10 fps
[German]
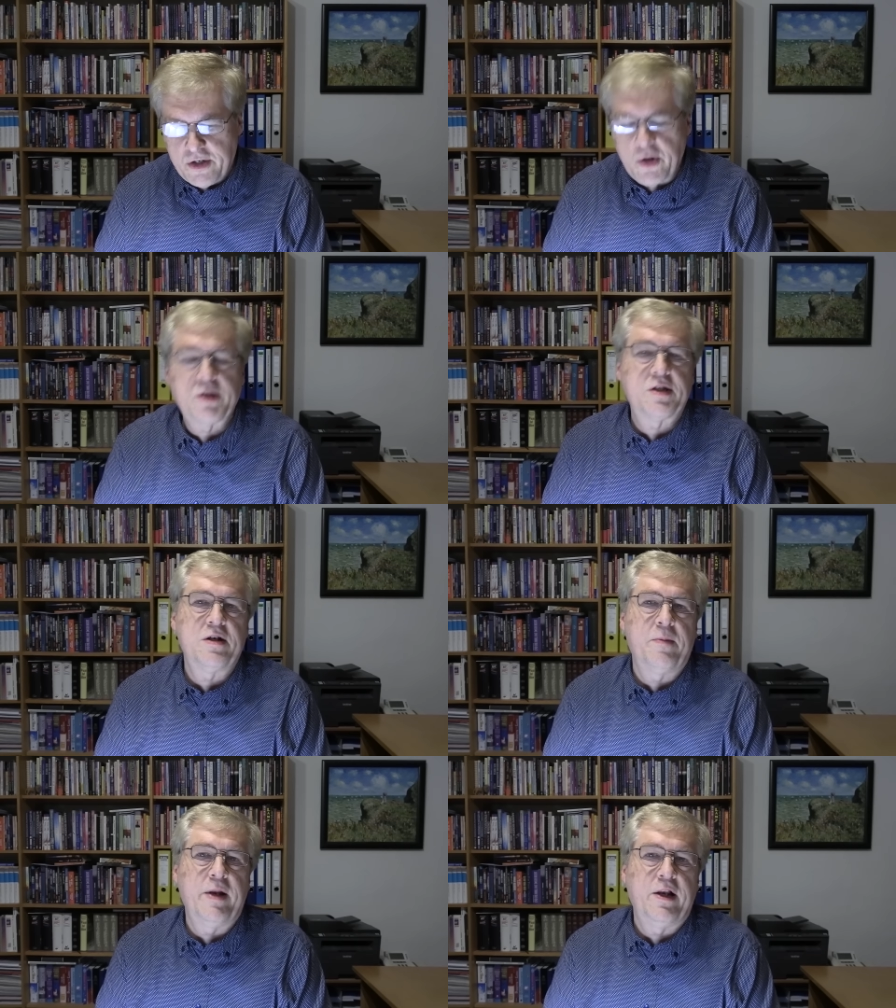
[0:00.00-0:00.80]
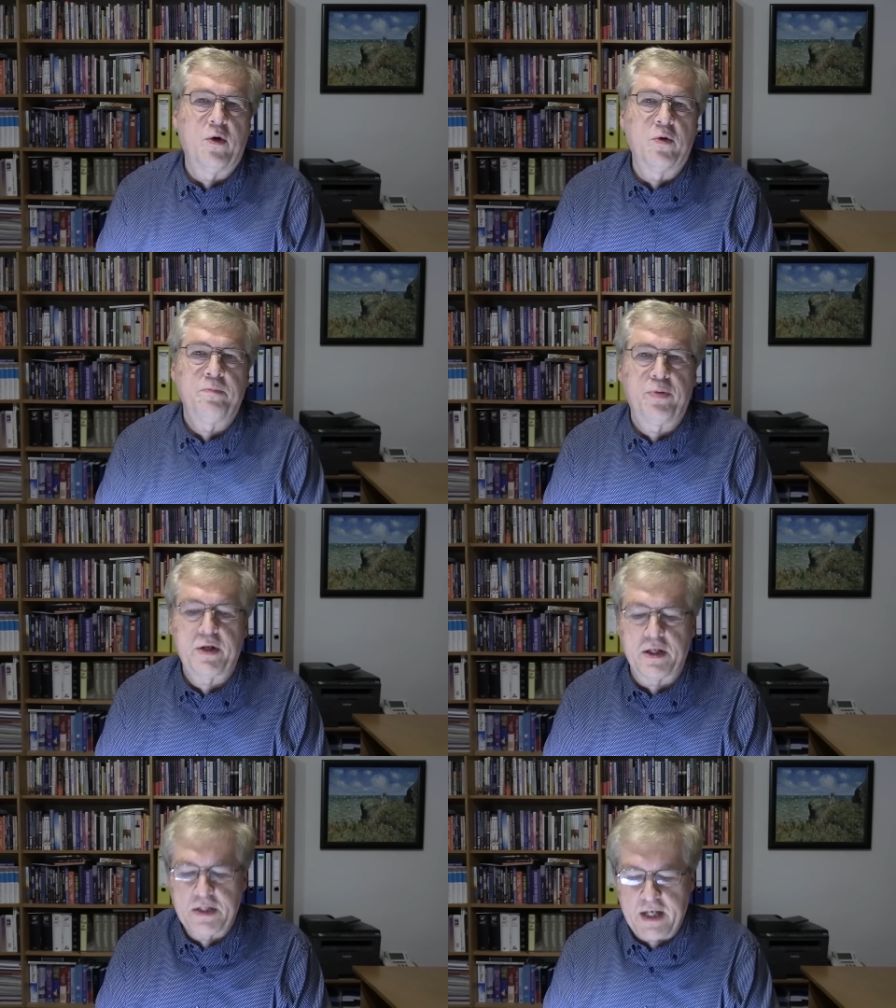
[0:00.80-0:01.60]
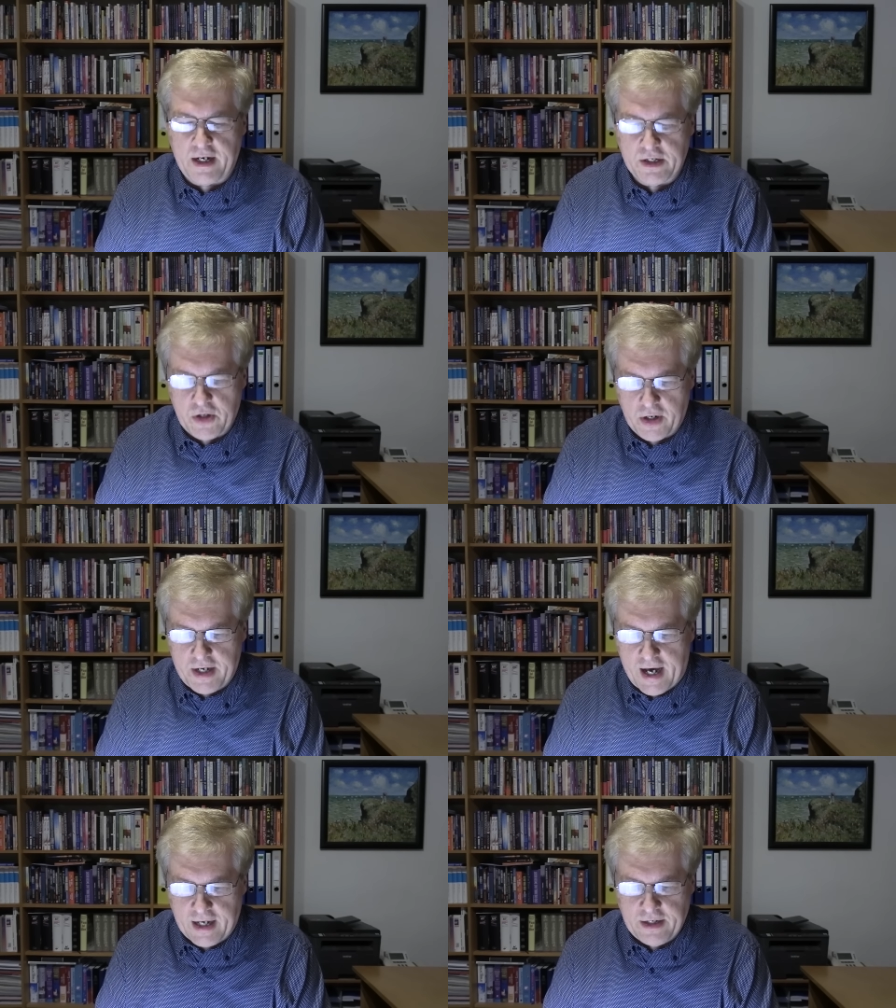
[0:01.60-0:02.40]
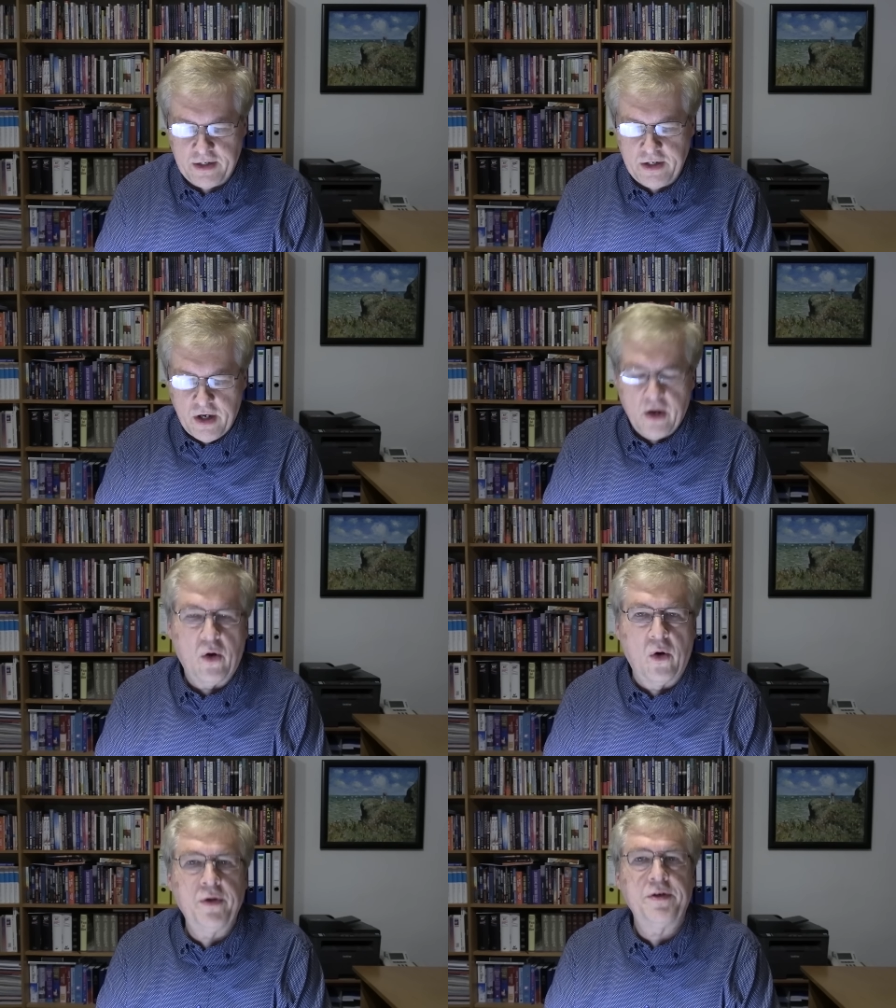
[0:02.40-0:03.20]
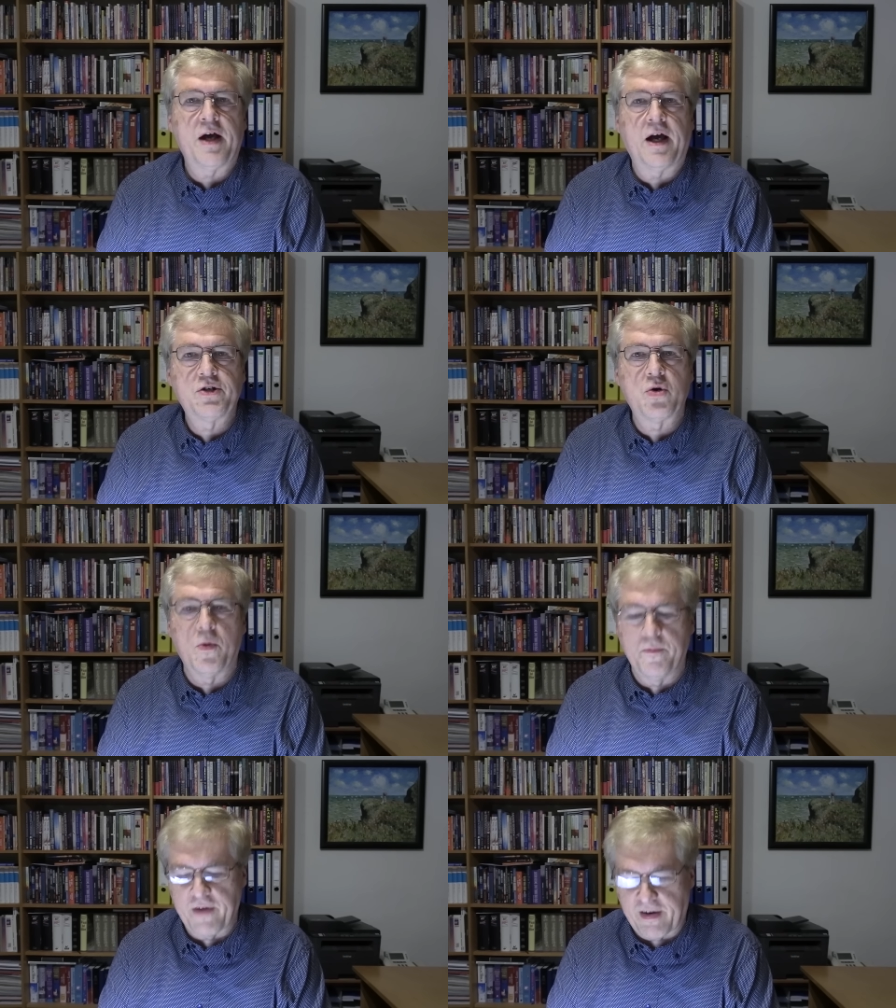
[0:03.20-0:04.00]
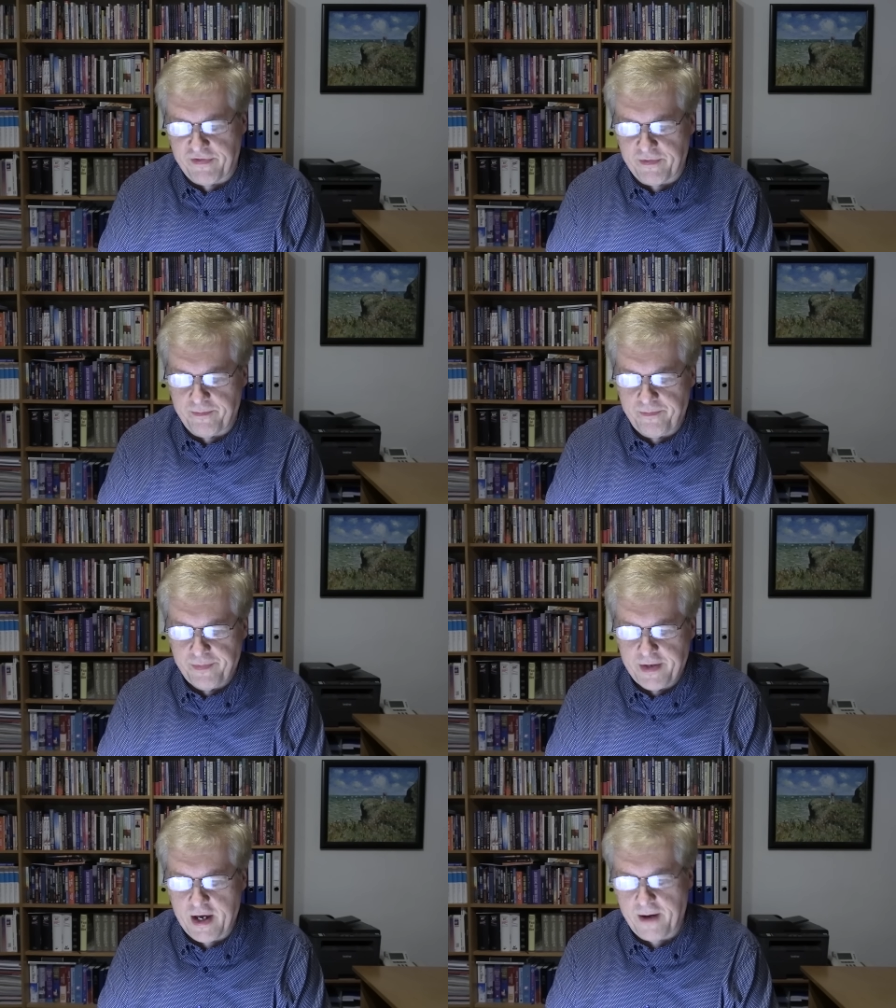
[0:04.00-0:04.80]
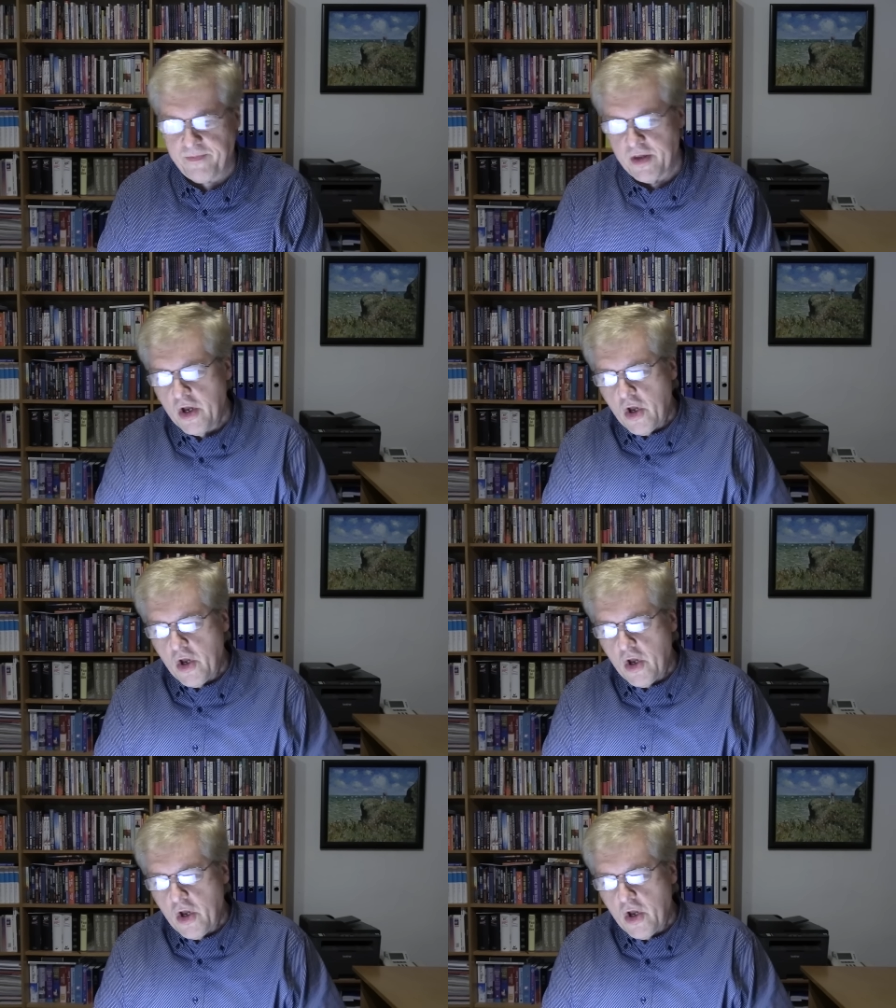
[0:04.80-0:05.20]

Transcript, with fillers: Dutzende Millionen potenzielle Soldaten und Atomwaffen. Ja?